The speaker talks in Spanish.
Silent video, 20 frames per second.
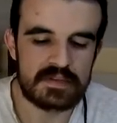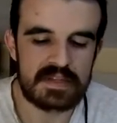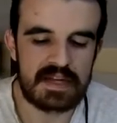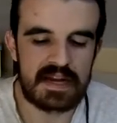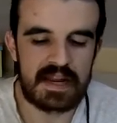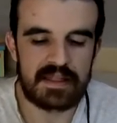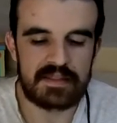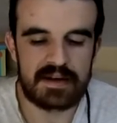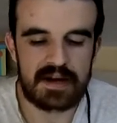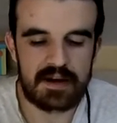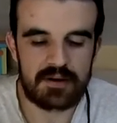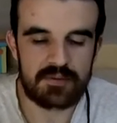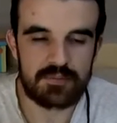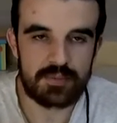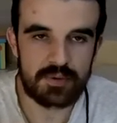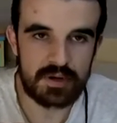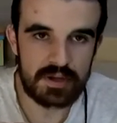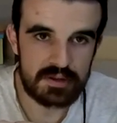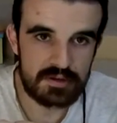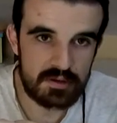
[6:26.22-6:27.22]
taladrar un
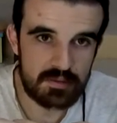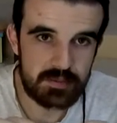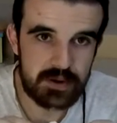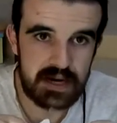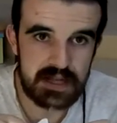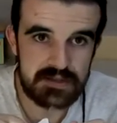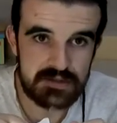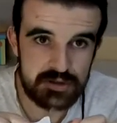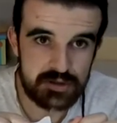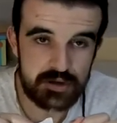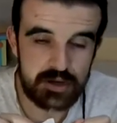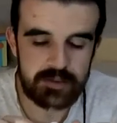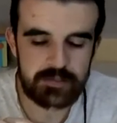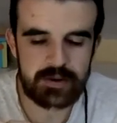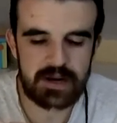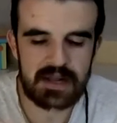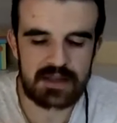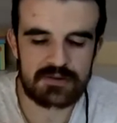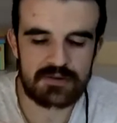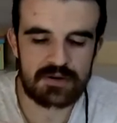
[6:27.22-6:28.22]
poquito el parachoques
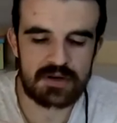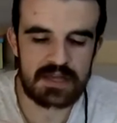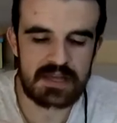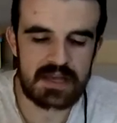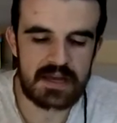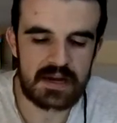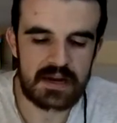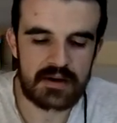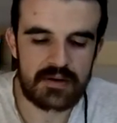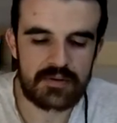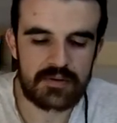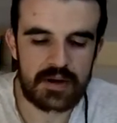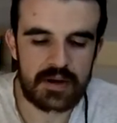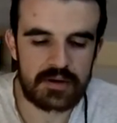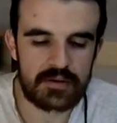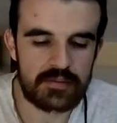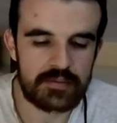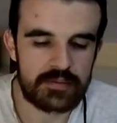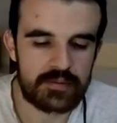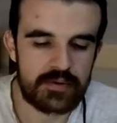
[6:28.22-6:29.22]
para atornillarlas o
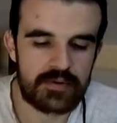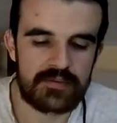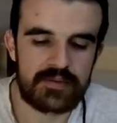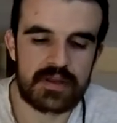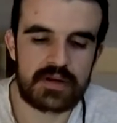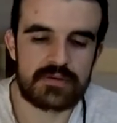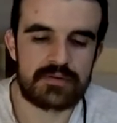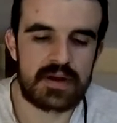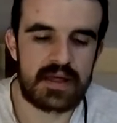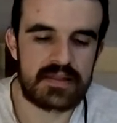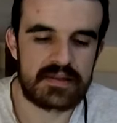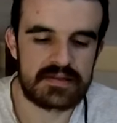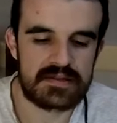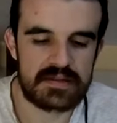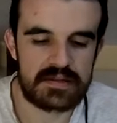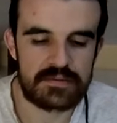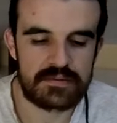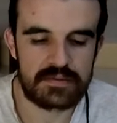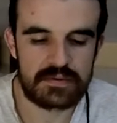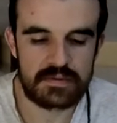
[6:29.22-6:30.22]
algo, pues viene un
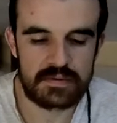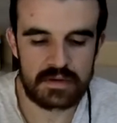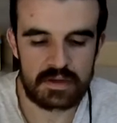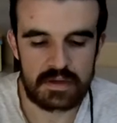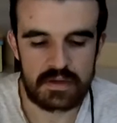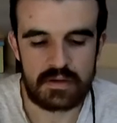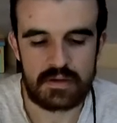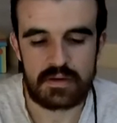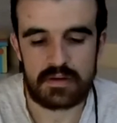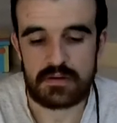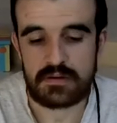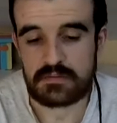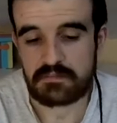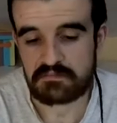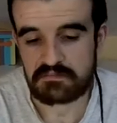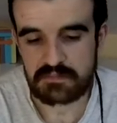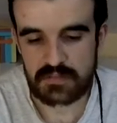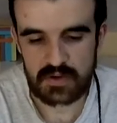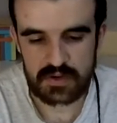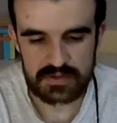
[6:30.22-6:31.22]
adhesivo.
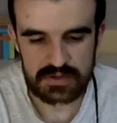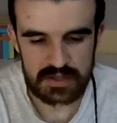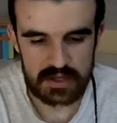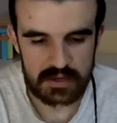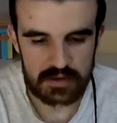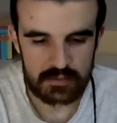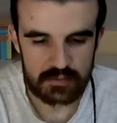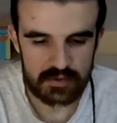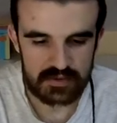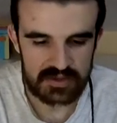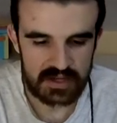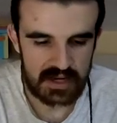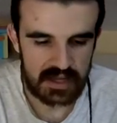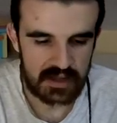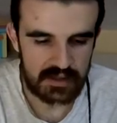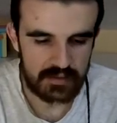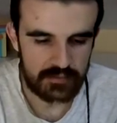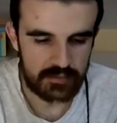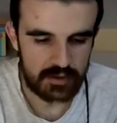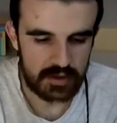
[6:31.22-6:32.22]
No sé cómo
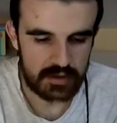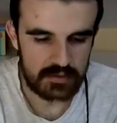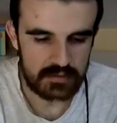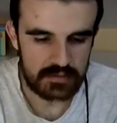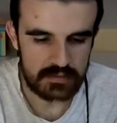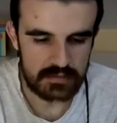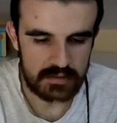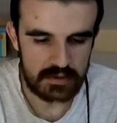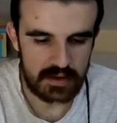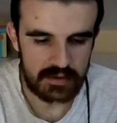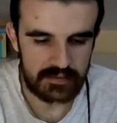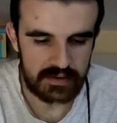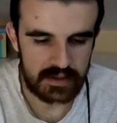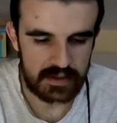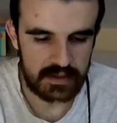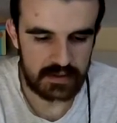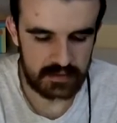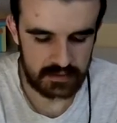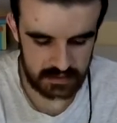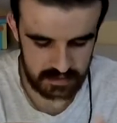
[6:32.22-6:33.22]
será de bueno, la
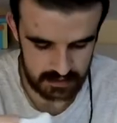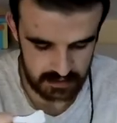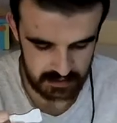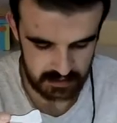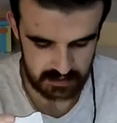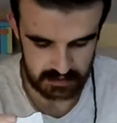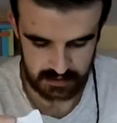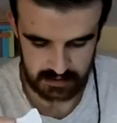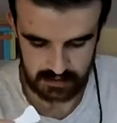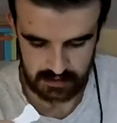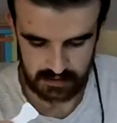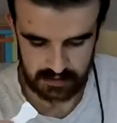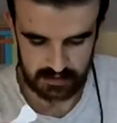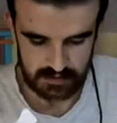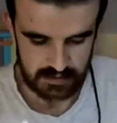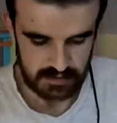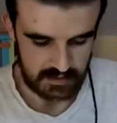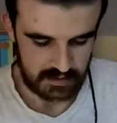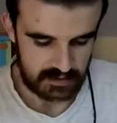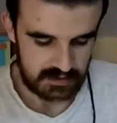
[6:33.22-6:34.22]
verdad.
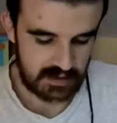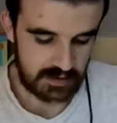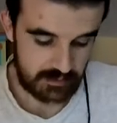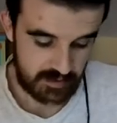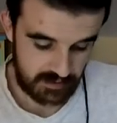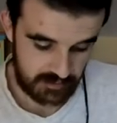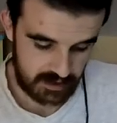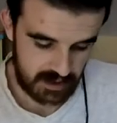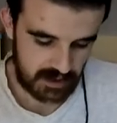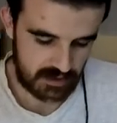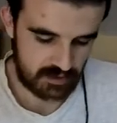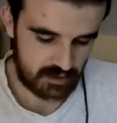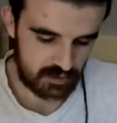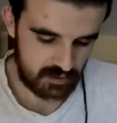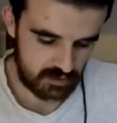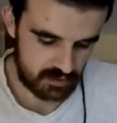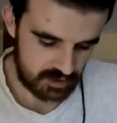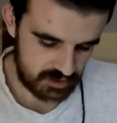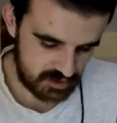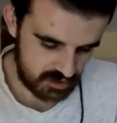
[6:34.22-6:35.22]
También viene con
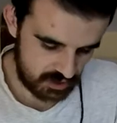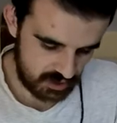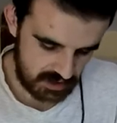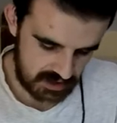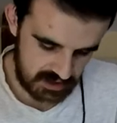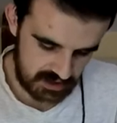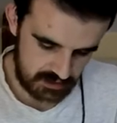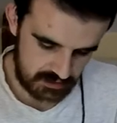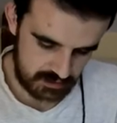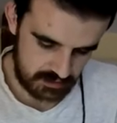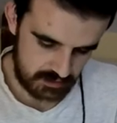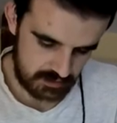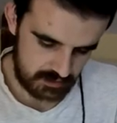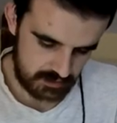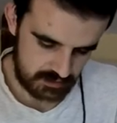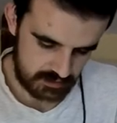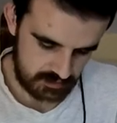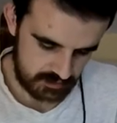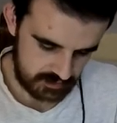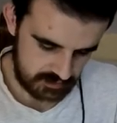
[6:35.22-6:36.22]
unos tornillitos,
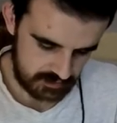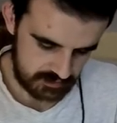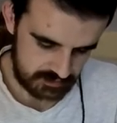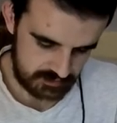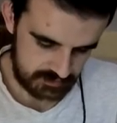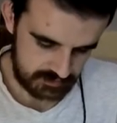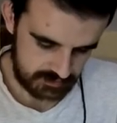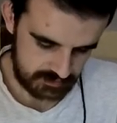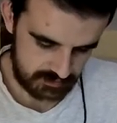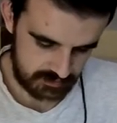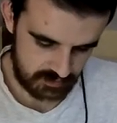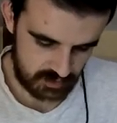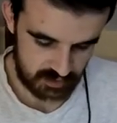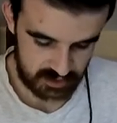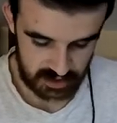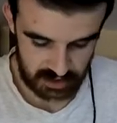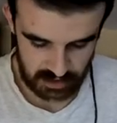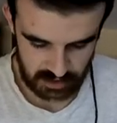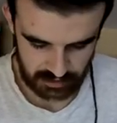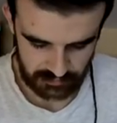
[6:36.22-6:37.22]
por
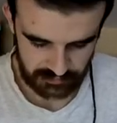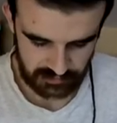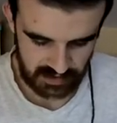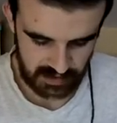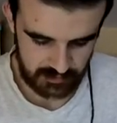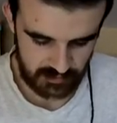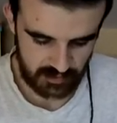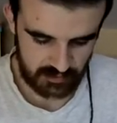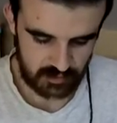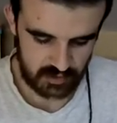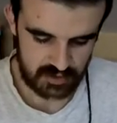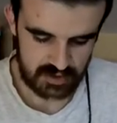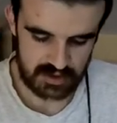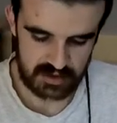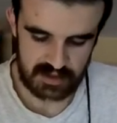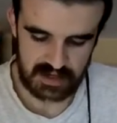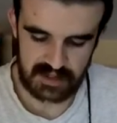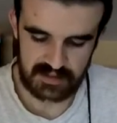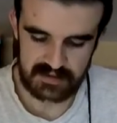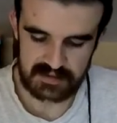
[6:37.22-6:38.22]
si no nos fiamos
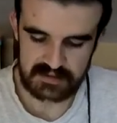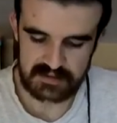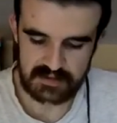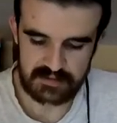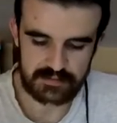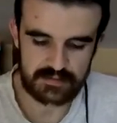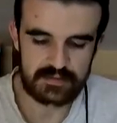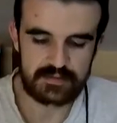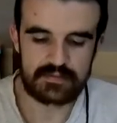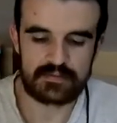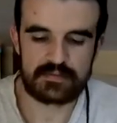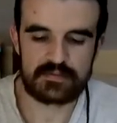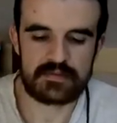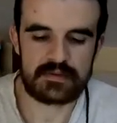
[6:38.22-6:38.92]
mucho del adhesivo.